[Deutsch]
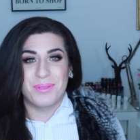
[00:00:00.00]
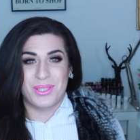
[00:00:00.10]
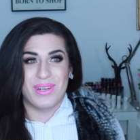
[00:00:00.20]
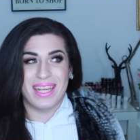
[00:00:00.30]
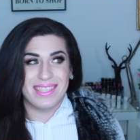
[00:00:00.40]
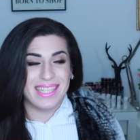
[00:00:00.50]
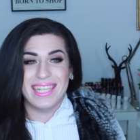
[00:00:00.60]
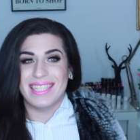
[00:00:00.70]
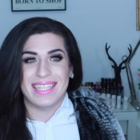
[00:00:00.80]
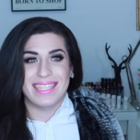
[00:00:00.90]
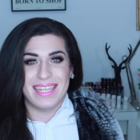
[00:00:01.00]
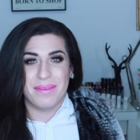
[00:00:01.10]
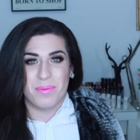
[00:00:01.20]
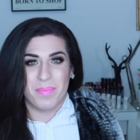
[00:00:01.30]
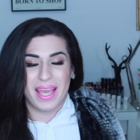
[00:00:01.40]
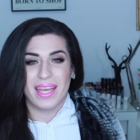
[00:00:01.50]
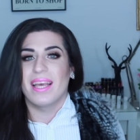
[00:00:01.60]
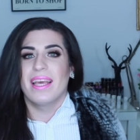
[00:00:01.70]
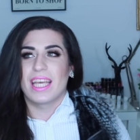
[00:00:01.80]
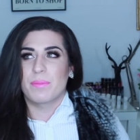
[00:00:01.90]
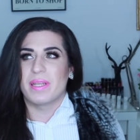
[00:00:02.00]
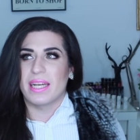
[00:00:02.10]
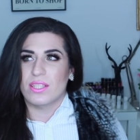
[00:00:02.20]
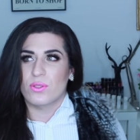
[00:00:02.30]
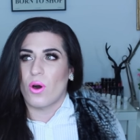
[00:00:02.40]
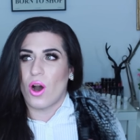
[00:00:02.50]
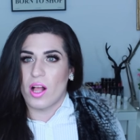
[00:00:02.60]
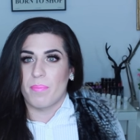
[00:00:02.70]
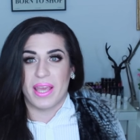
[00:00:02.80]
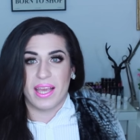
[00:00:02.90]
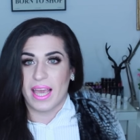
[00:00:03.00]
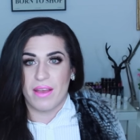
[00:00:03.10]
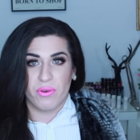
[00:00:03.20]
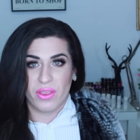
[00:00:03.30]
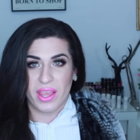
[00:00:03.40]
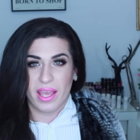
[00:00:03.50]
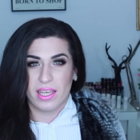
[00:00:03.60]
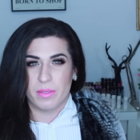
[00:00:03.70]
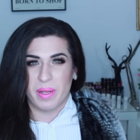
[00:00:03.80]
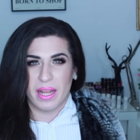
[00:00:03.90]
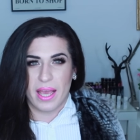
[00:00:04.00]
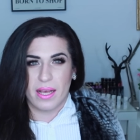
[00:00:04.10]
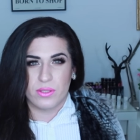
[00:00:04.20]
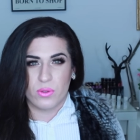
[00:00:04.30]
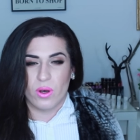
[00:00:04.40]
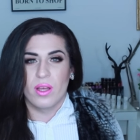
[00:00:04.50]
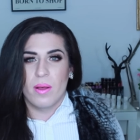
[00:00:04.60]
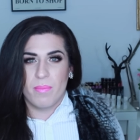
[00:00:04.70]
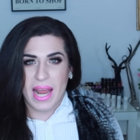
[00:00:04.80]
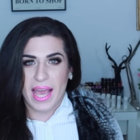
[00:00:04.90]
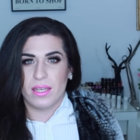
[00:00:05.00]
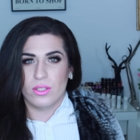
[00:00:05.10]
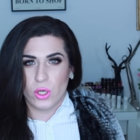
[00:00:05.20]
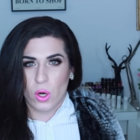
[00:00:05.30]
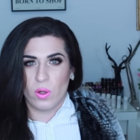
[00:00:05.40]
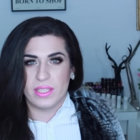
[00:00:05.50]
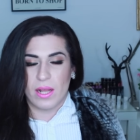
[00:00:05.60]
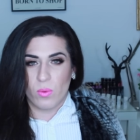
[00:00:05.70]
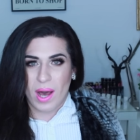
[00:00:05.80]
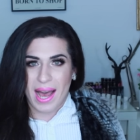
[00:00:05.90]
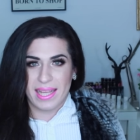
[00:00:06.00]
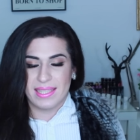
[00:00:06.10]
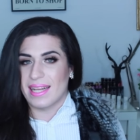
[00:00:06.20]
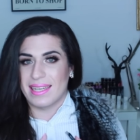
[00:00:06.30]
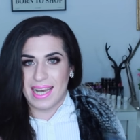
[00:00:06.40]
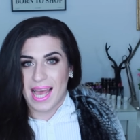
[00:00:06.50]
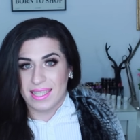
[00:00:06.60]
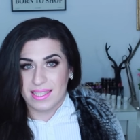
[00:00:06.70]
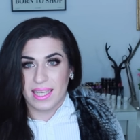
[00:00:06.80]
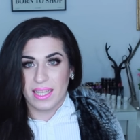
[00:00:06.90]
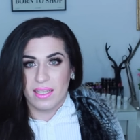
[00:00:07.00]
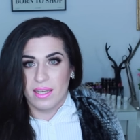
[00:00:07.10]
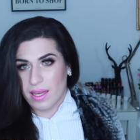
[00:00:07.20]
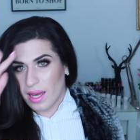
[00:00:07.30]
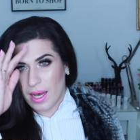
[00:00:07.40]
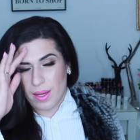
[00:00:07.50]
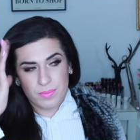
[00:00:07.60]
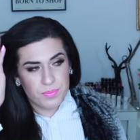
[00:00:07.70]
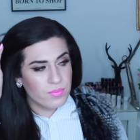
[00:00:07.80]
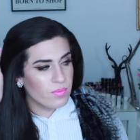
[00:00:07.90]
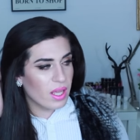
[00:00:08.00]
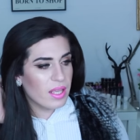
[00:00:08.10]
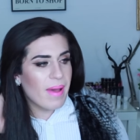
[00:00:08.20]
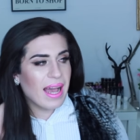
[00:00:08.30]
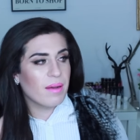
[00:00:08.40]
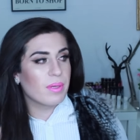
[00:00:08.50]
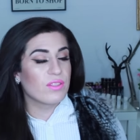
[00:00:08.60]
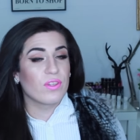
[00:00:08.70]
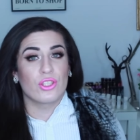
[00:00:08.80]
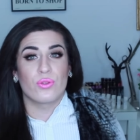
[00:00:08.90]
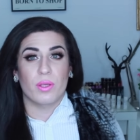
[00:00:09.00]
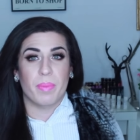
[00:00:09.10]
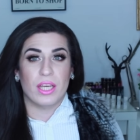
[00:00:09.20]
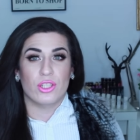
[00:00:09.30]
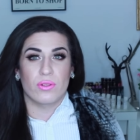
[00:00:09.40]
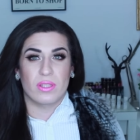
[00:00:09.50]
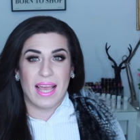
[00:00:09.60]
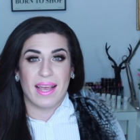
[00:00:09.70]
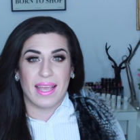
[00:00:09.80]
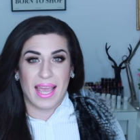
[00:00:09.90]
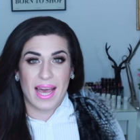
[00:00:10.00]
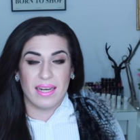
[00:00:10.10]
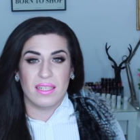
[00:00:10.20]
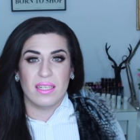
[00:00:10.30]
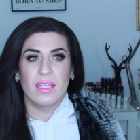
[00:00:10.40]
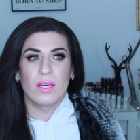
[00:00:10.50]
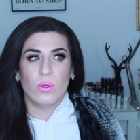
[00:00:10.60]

eben schon erzählt, ich liebe Pink. Ich bin nicht so all pink everything, ich bin eher so black and gold and white and classy. Ähm, ich mag aber zwischendurch Pink schon sehr gerne.